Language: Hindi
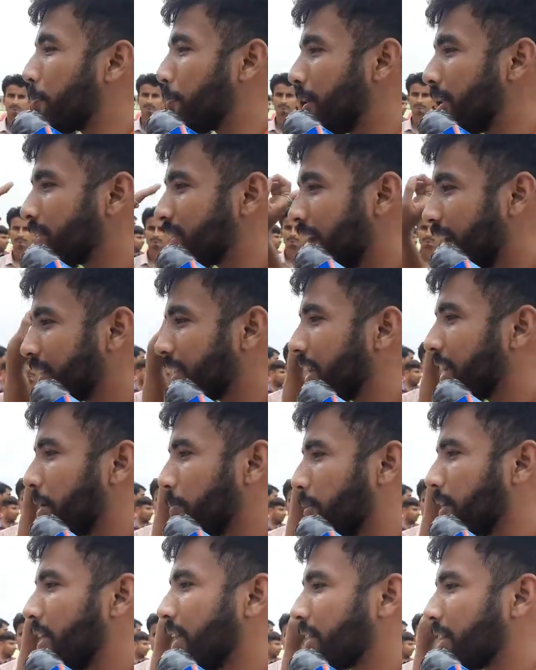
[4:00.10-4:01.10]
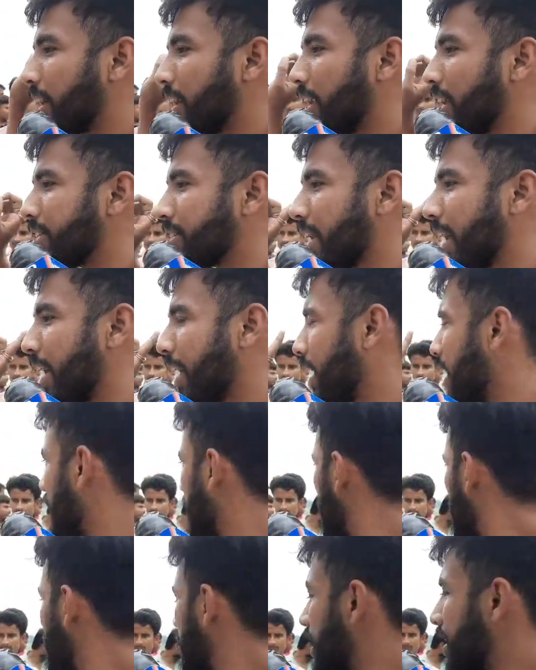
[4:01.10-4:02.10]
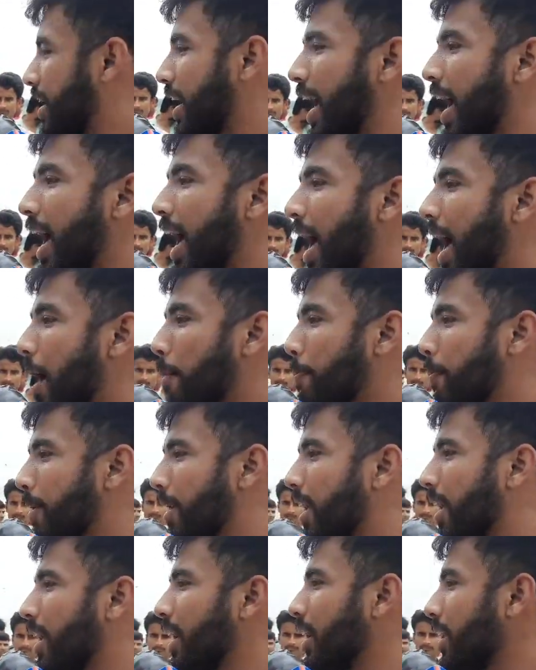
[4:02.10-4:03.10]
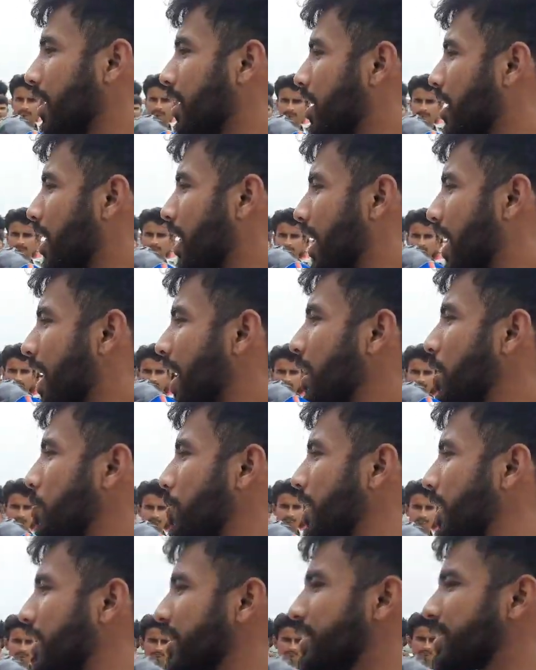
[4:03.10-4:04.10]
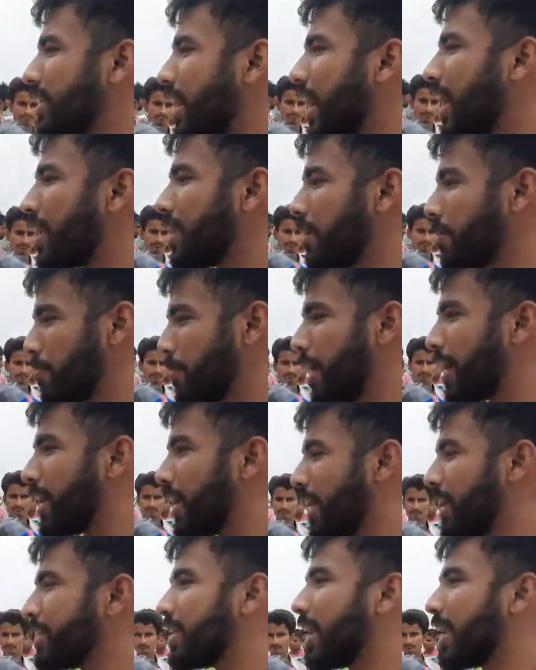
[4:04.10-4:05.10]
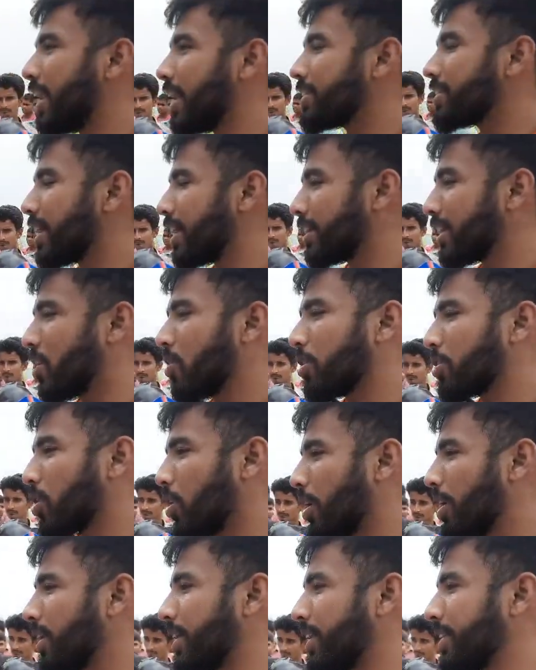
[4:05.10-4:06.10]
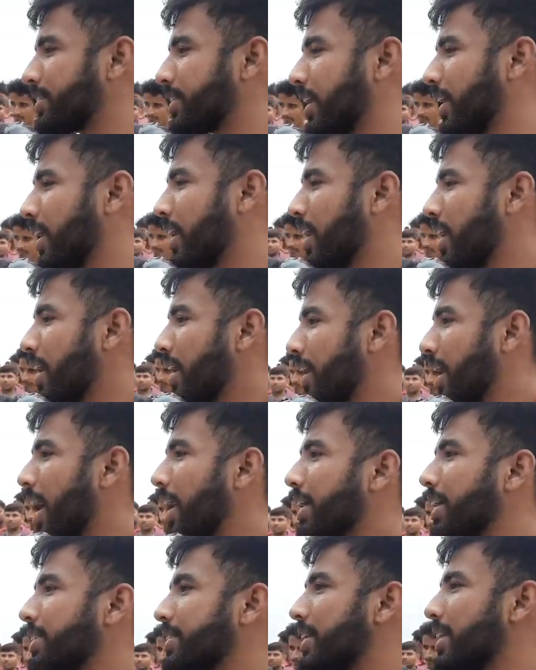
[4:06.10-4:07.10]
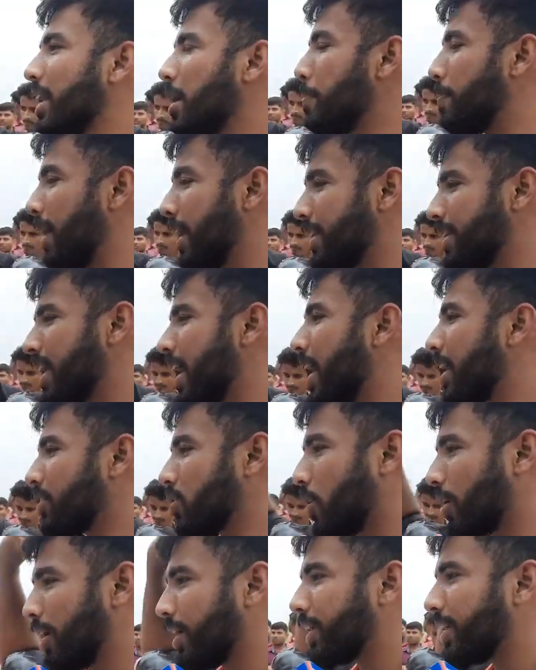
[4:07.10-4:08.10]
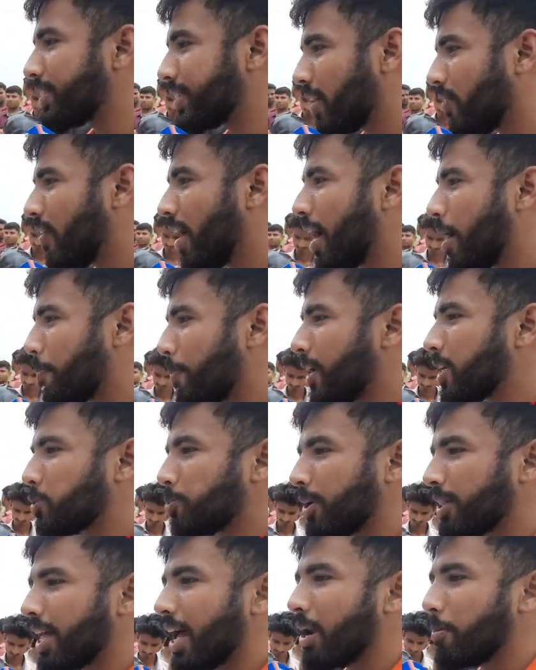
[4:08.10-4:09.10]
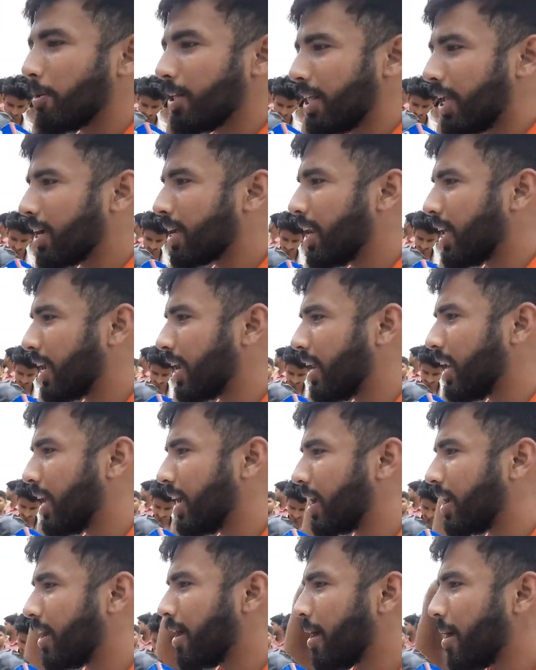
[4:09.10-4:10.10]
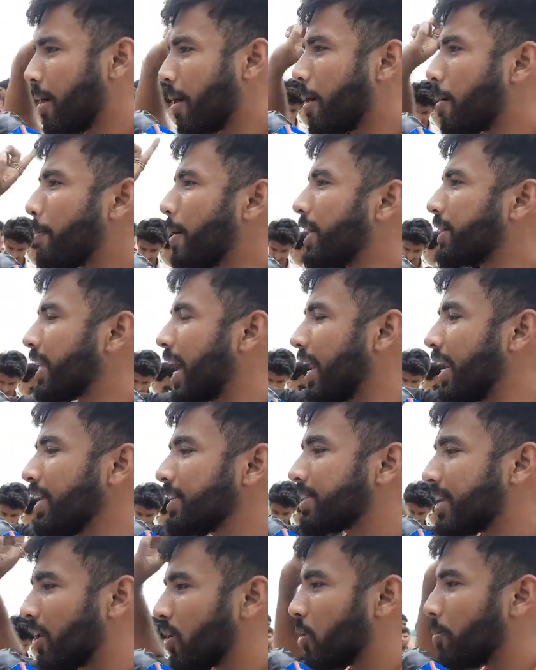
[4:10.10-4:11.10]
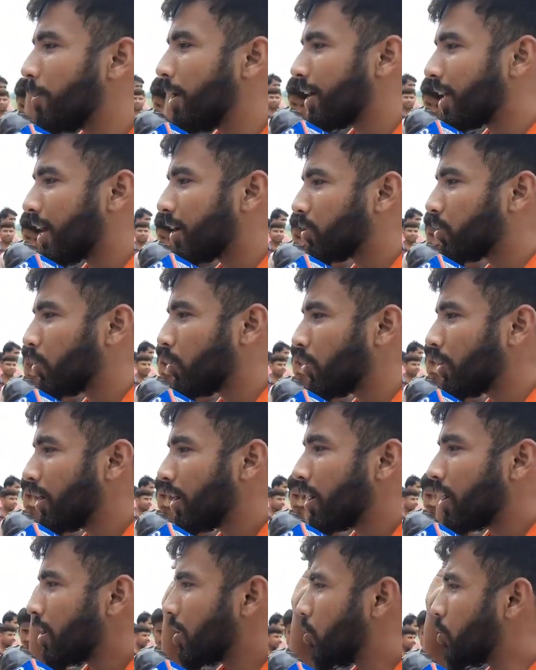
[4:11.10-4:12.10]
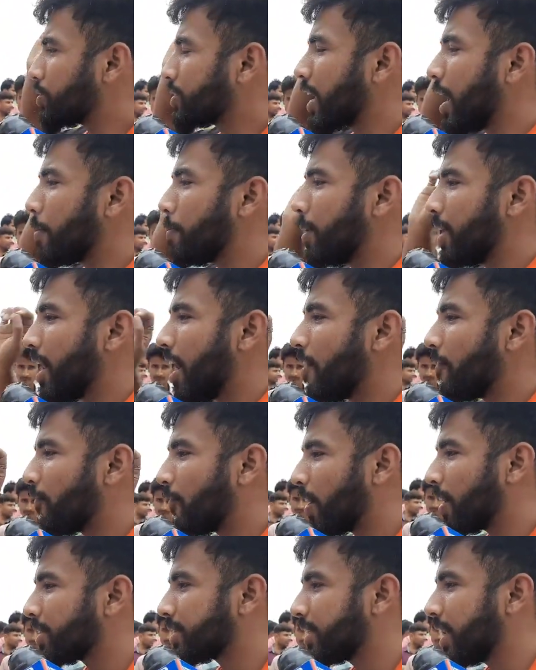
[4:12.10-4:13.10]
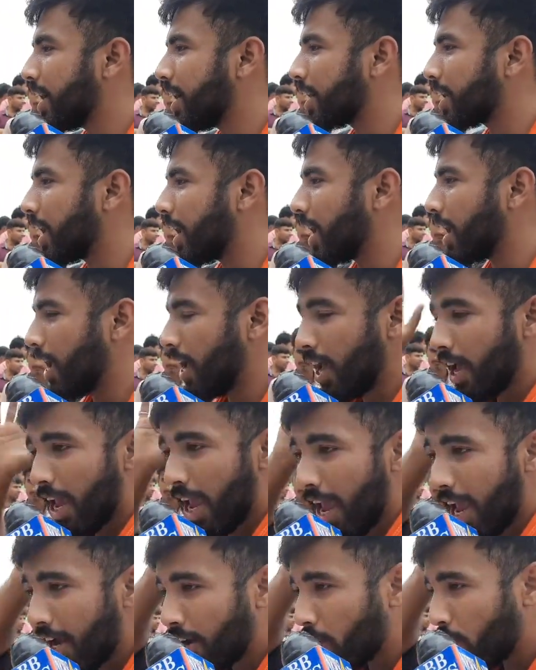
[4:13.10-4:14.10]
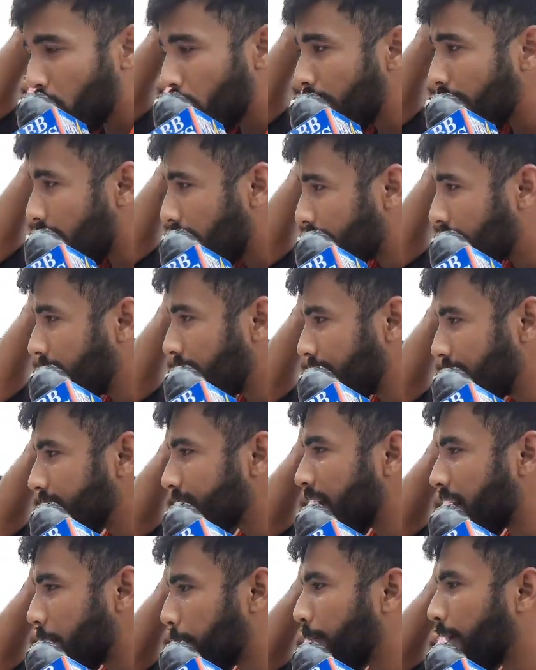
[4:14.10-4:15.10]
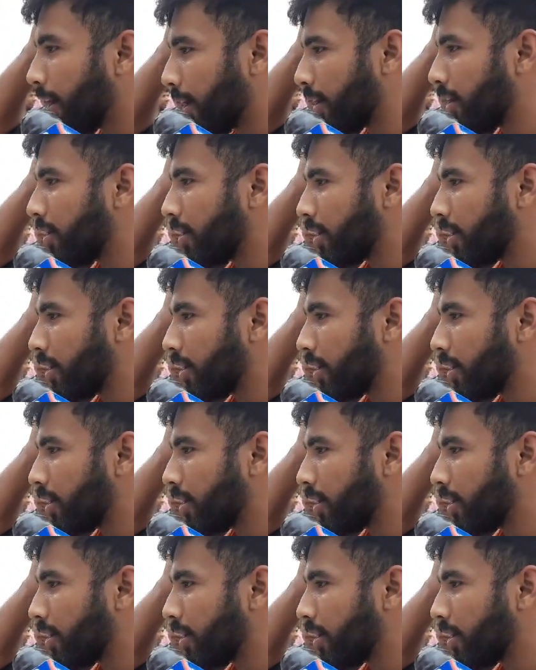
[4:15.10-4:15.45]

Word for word: अपने छात्र की मदद करना चाहेगा क्या आपने एक भी इंसान मैं ये जानना चाहता हूँ अथॉरिटी से क्या किसी ने भेजा अथॉरिटी से वहाँ पे अस्पताल में देखने के लिए 45 किलोमीटर दूर उसका बिना फर्स्ट एड के एक रुई रखी थी सर पे